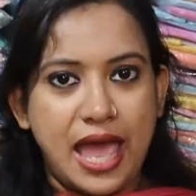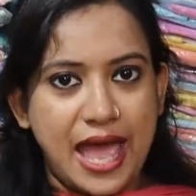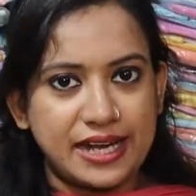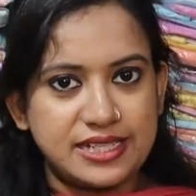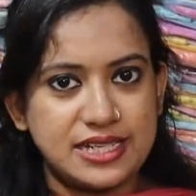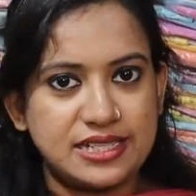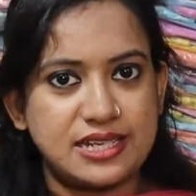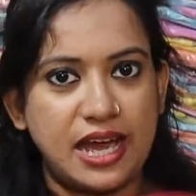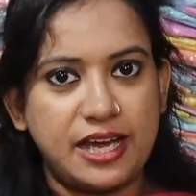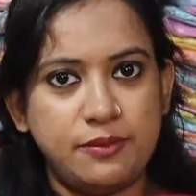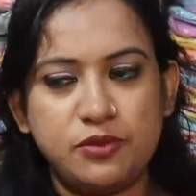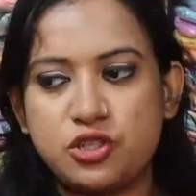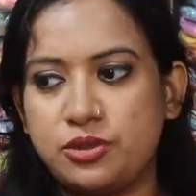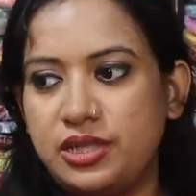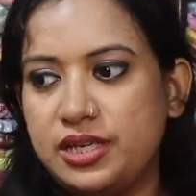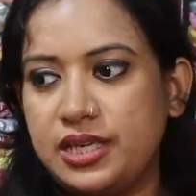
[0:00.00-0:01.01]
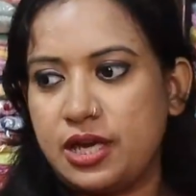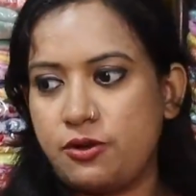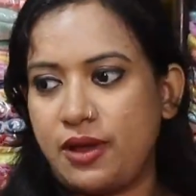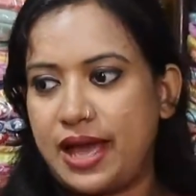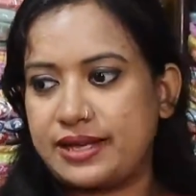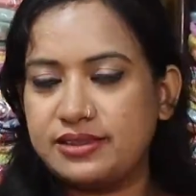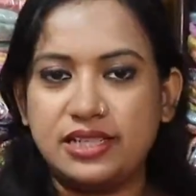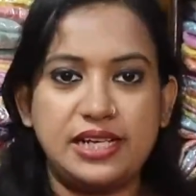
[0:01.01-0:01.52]
অ্যাট এ টাইম যদি কেউ
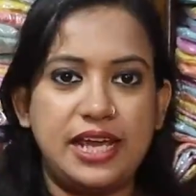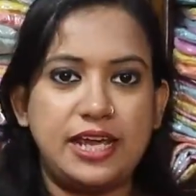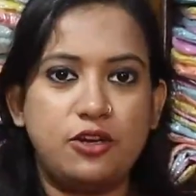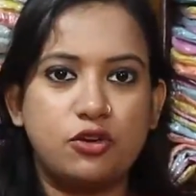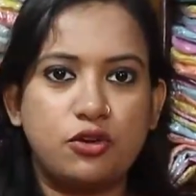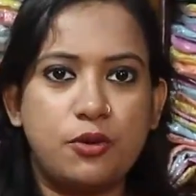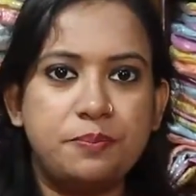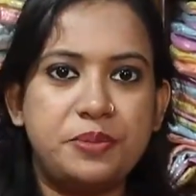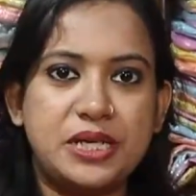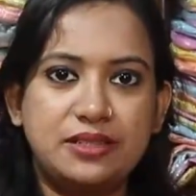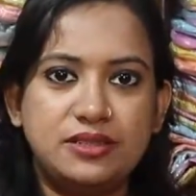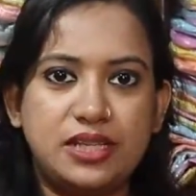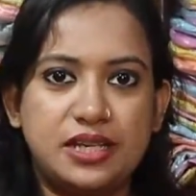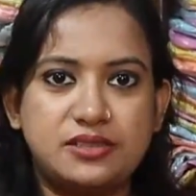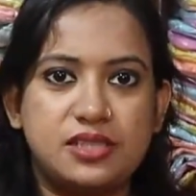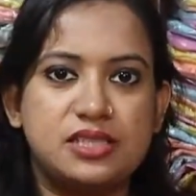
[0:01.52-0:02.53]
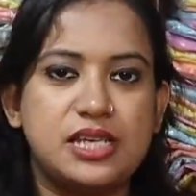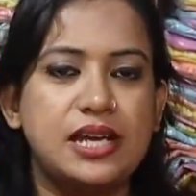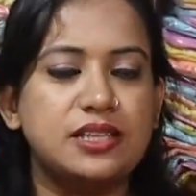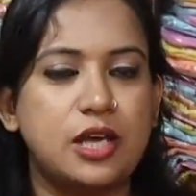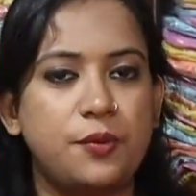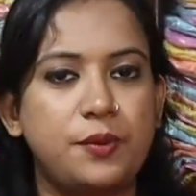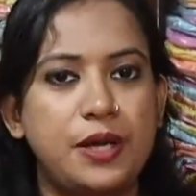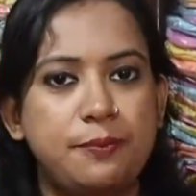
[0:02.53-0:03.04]
একদিনে এরকম প্রিন্ট দেখতে চায়
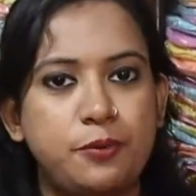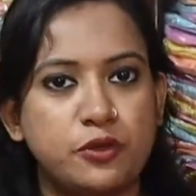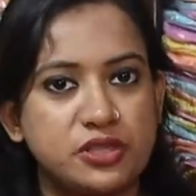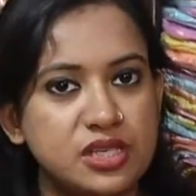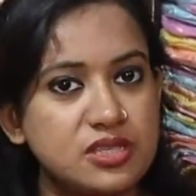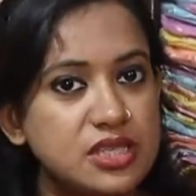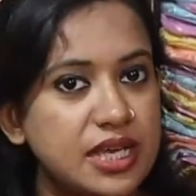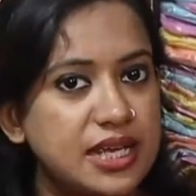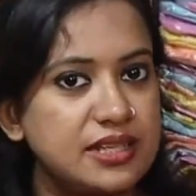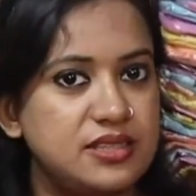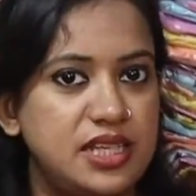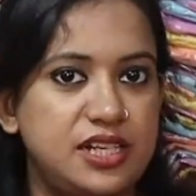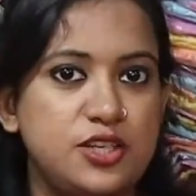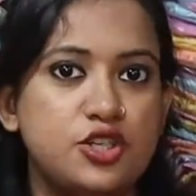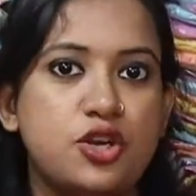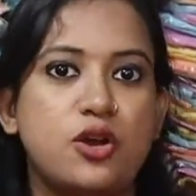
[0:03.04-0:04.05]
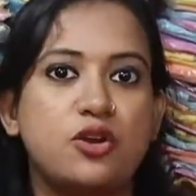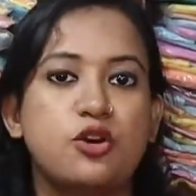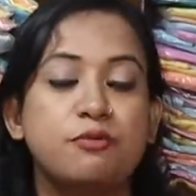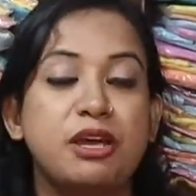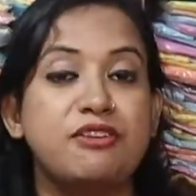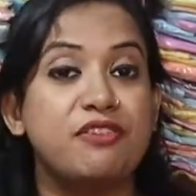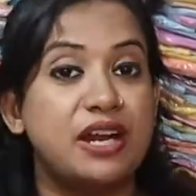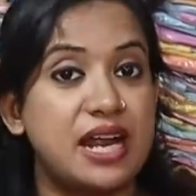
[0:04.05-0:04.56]
তাহলে পঁচিশ থেকে তিরিশ
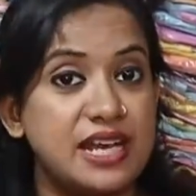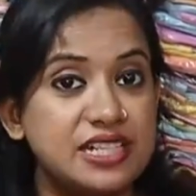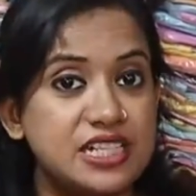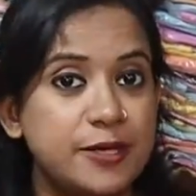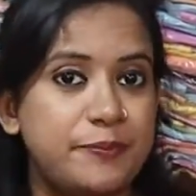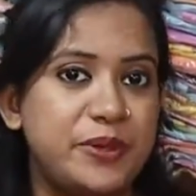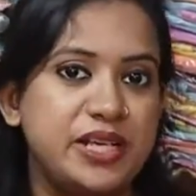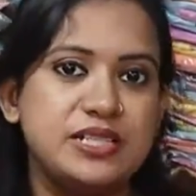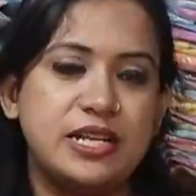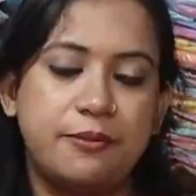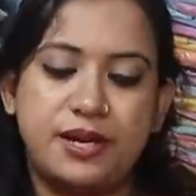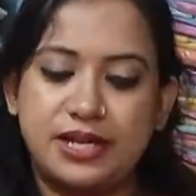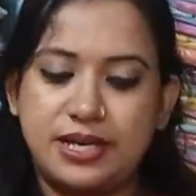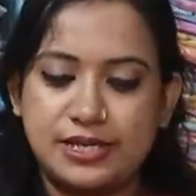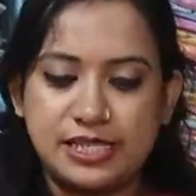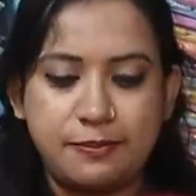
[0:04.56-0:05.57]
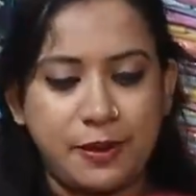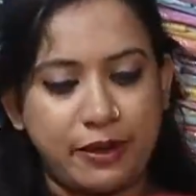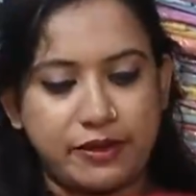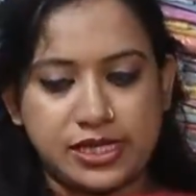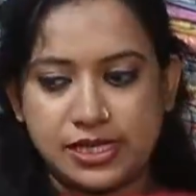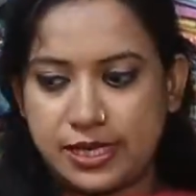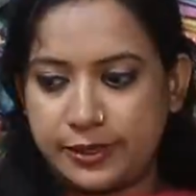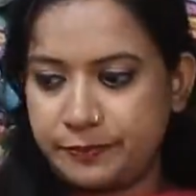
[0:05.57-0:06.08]
রকমের ভ্যারাইটি প্রিন্ট আমার কাছে
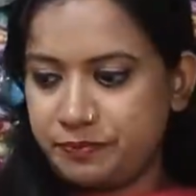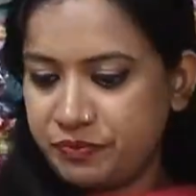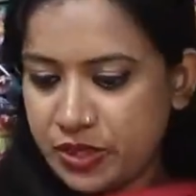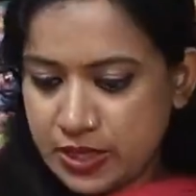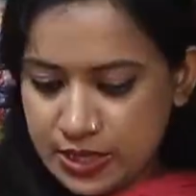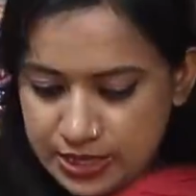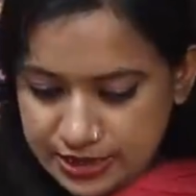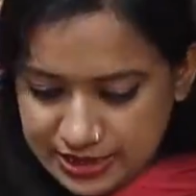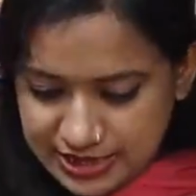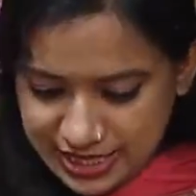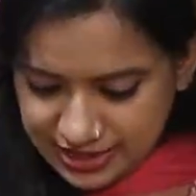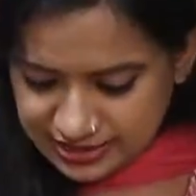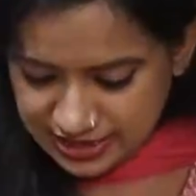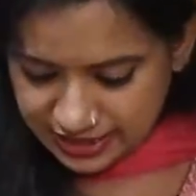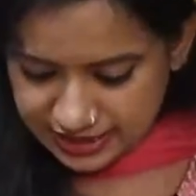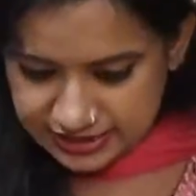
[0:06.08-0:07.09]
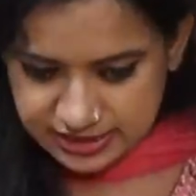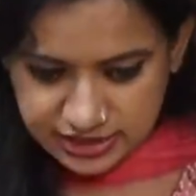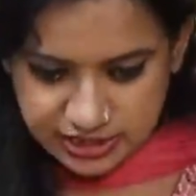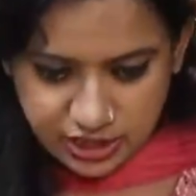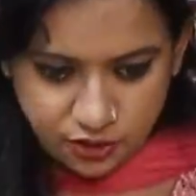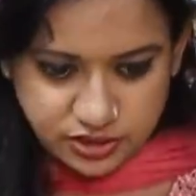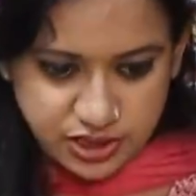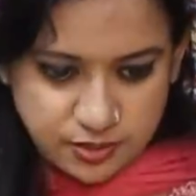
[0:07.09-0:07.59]
পাওয়া যায় নেক্সট দেখাচ্ছি
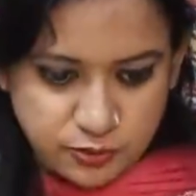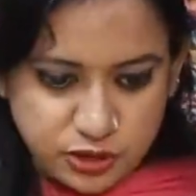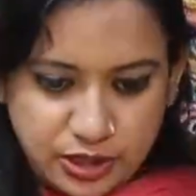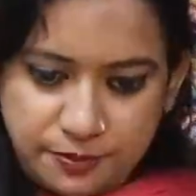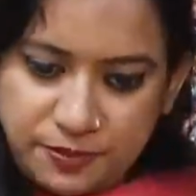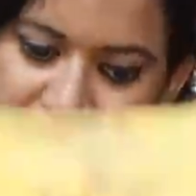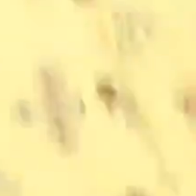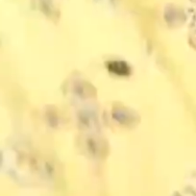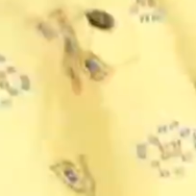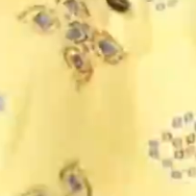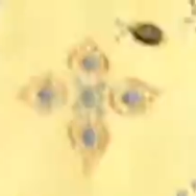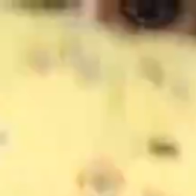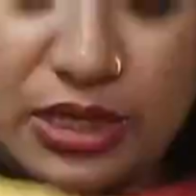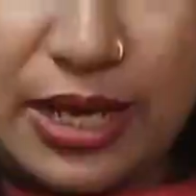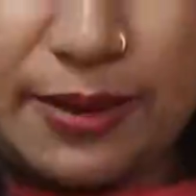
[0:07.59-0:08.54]
রেয়নের মধ্যে প্রিন্ট এটারও